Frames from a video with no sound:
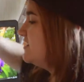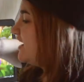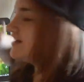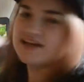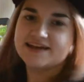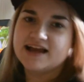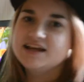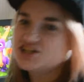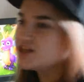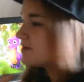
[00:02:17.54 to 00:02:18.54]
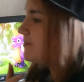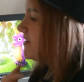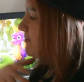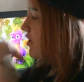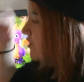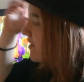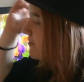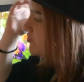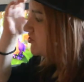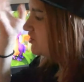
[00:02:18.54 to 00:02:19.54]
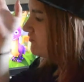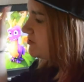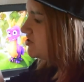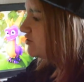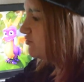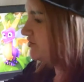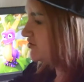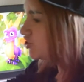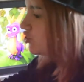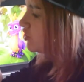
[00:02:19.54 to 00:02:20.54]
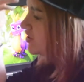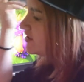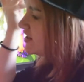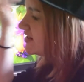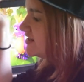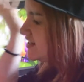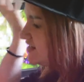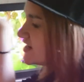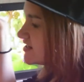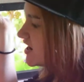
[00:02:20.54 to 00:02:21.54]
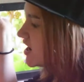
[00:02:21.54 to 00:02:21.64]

Хотя я лично не понимаю, как можно вообще тут что-то не так задеть,